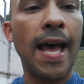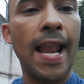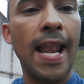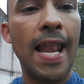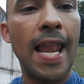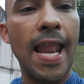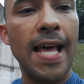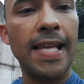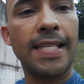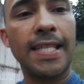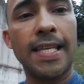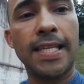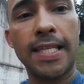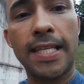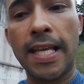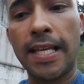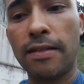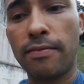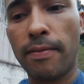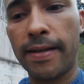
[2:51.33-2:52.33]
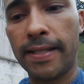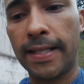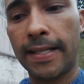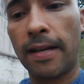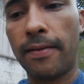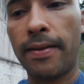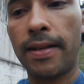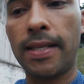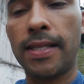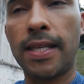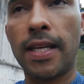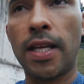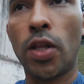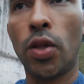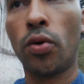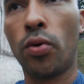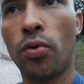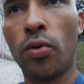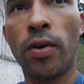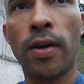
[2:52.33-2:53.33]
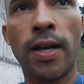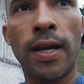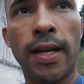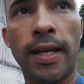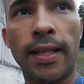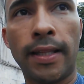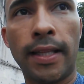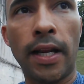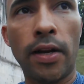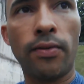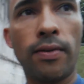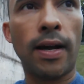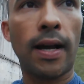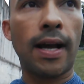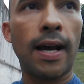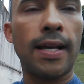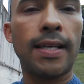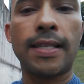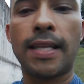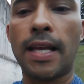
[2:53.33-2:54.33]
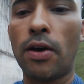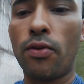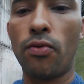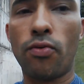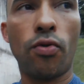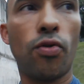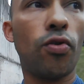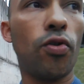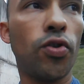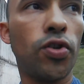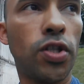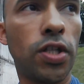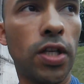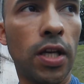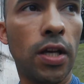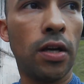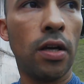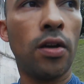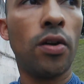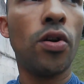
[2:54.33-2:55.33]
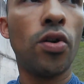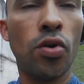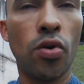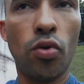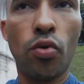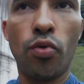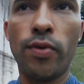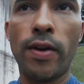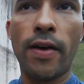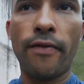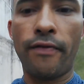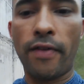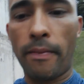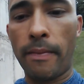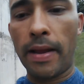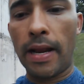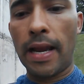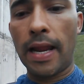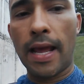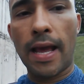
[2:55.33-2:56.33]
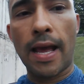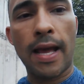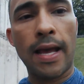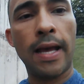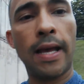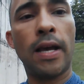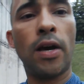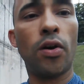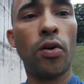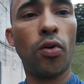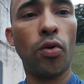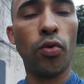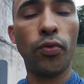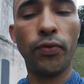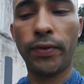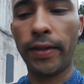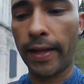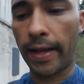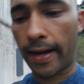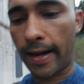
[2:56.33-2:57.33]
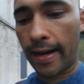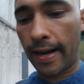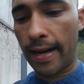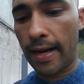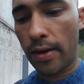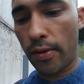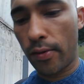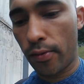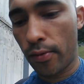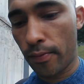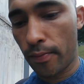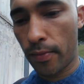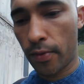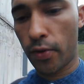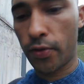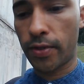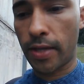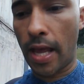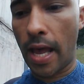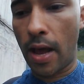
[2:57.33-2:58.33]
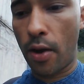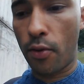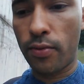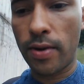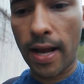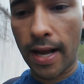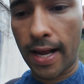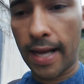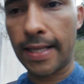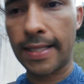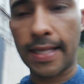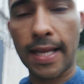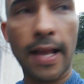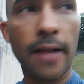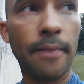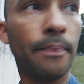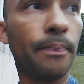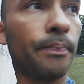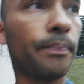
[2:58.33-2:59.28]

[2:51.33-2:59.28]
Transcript: las necesidades básicas vienen siendo tener una casa, un coche, una familia, un terreno, o sea, una casa,